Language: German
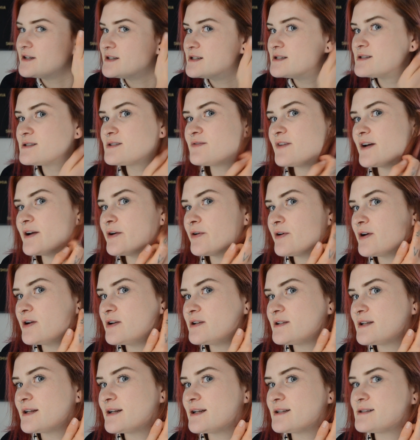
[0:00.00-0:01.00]
den zwei
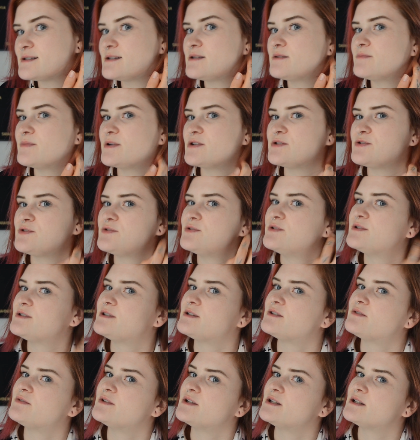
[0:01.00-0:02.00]
Ohrlöchern hat sich immer entzündet,
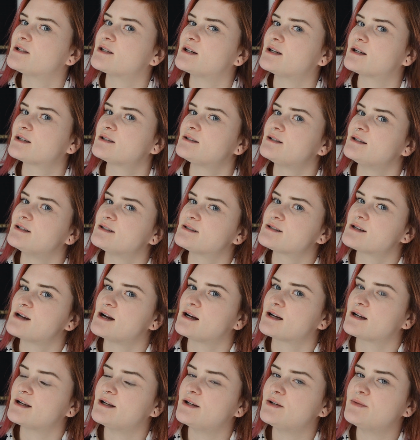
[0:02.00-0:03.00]
deswegen trage ich da jetzt
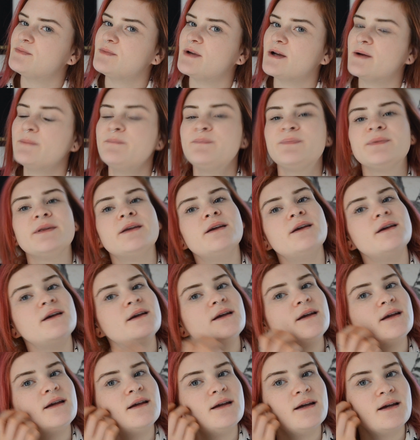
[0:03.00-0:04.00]
gar keine mehr.
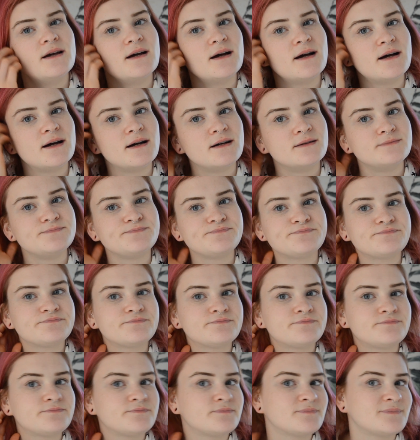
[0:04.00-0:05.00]
Ähm,
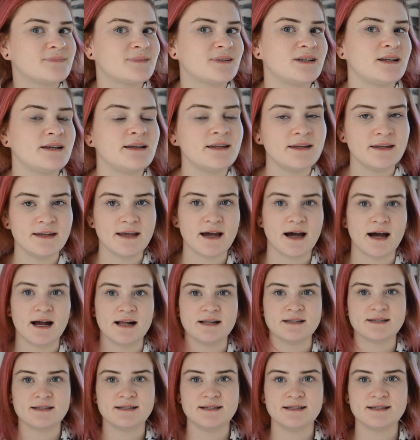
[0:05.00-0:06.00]
ja,
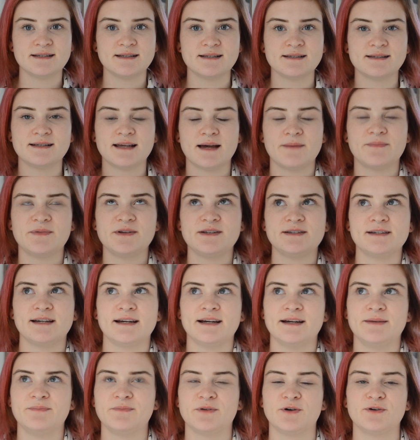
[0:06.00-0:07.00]
als nächstes habe ich
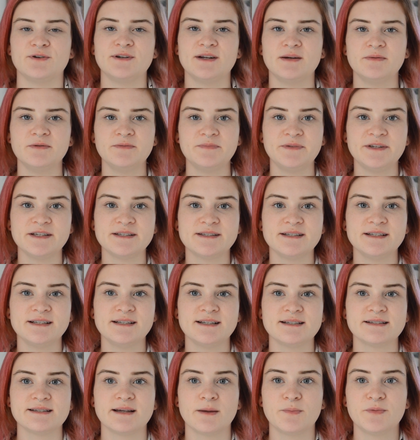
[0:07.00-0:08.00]
ein Bauchnabelpiercing.
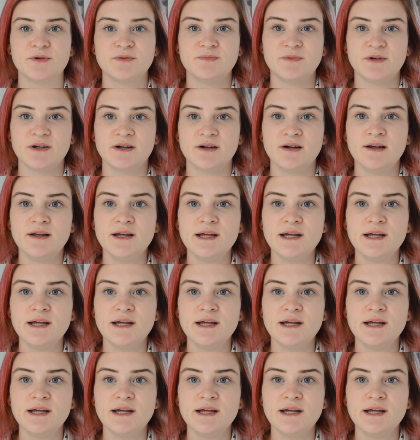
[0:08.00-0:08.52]
Das habe ich mir